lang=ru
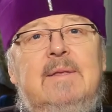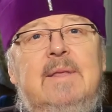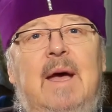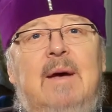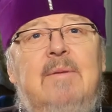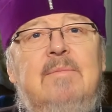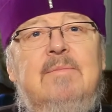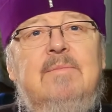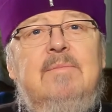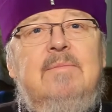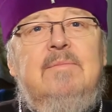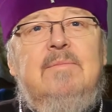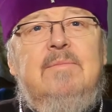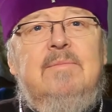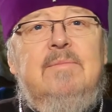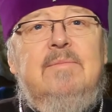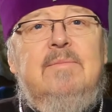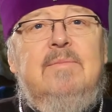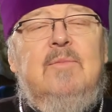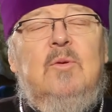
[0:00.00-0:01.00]

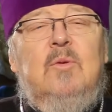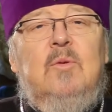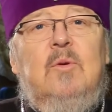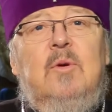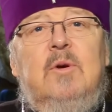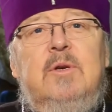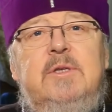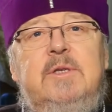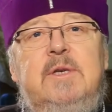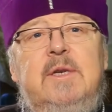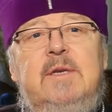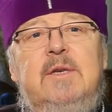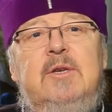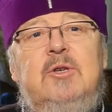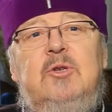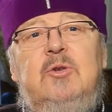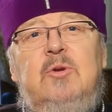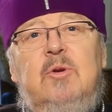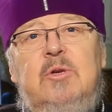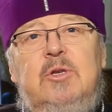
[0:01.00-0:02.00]
там осень,
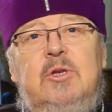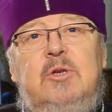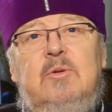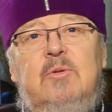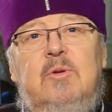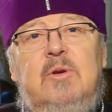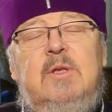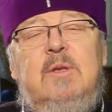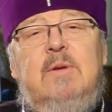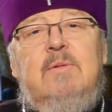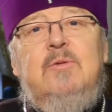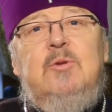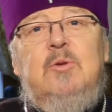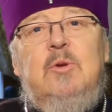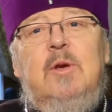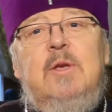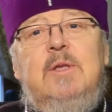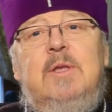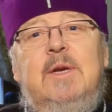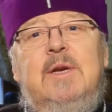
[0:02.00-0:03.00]
еще чего-то.
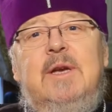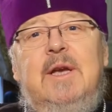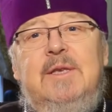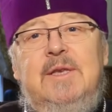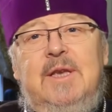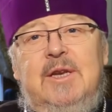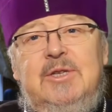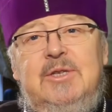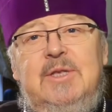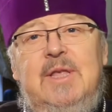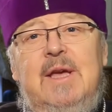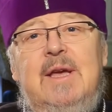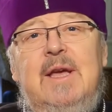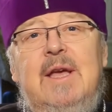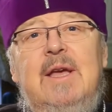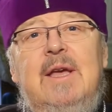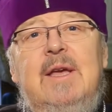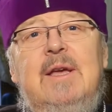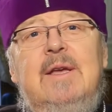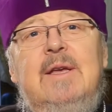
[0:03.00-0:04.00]
Все это, конечно,
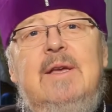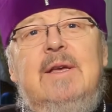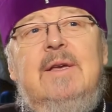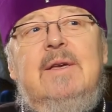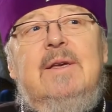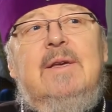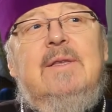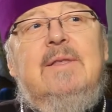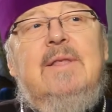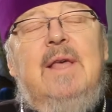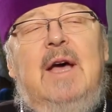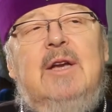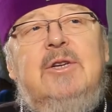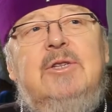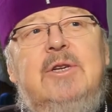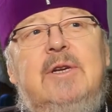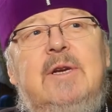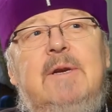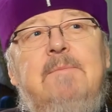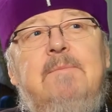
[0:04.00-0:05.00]

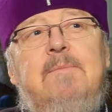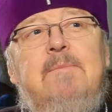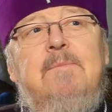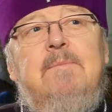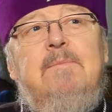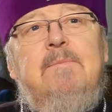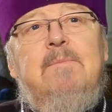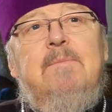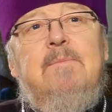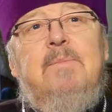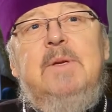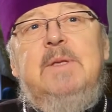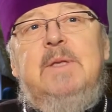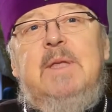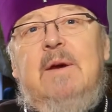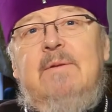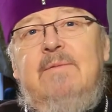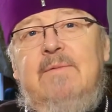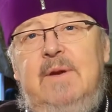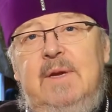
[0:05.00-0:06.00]
наши
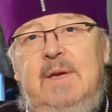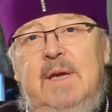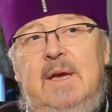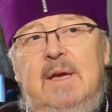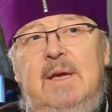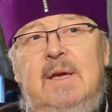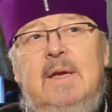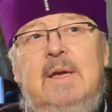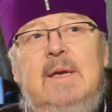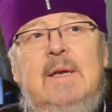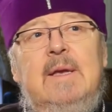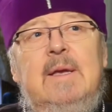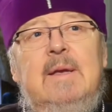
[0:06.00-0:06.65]
бытовые